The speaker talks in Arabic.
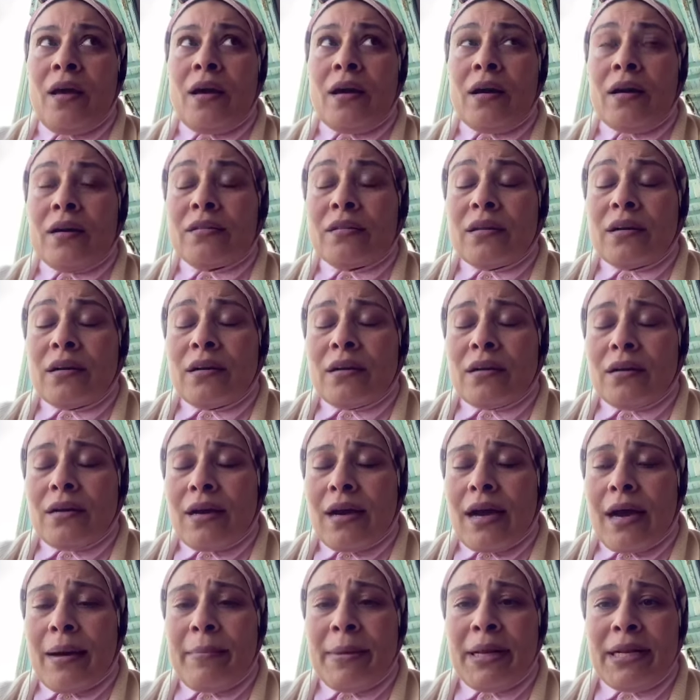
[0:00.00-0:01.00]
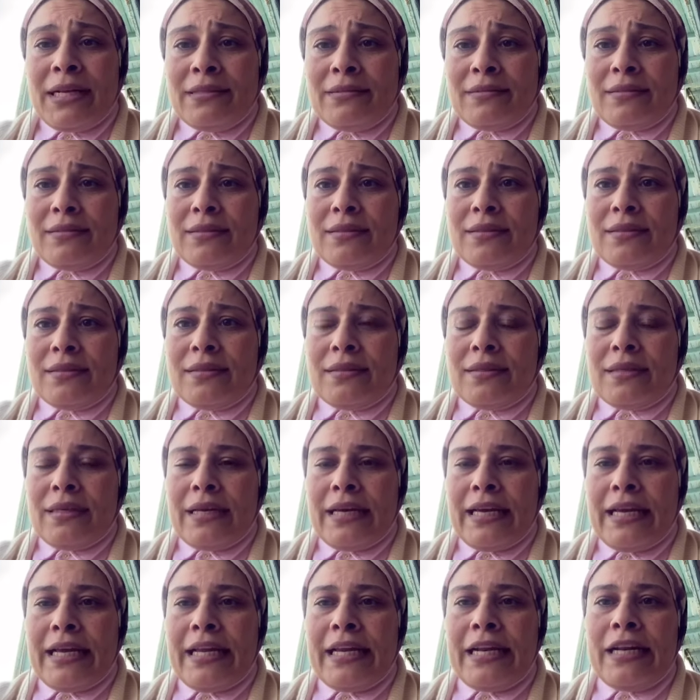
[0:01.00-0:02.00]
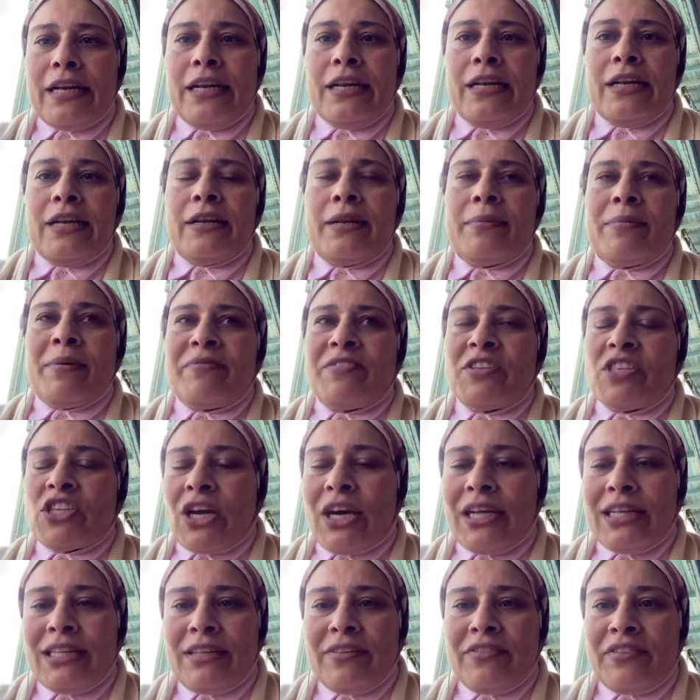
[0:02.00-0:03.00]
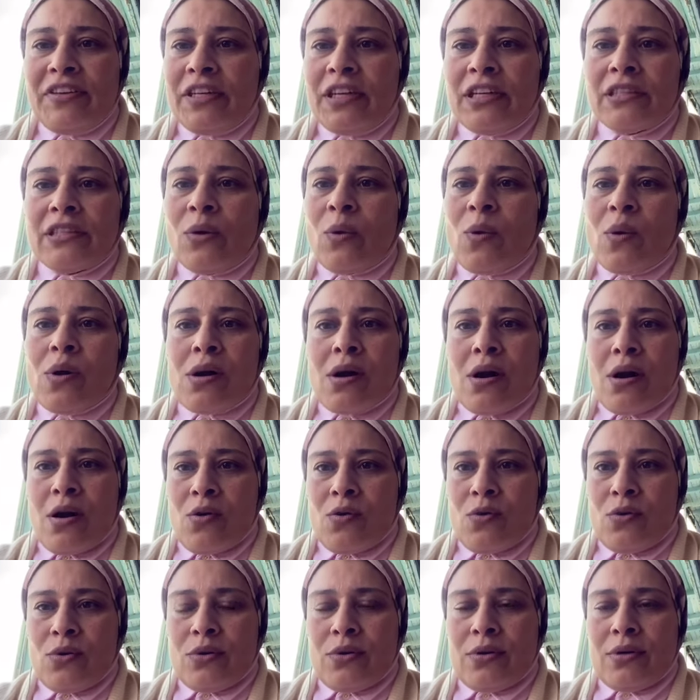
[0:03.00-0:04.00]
قطر عملت اللي مفيش حد فينا توقعه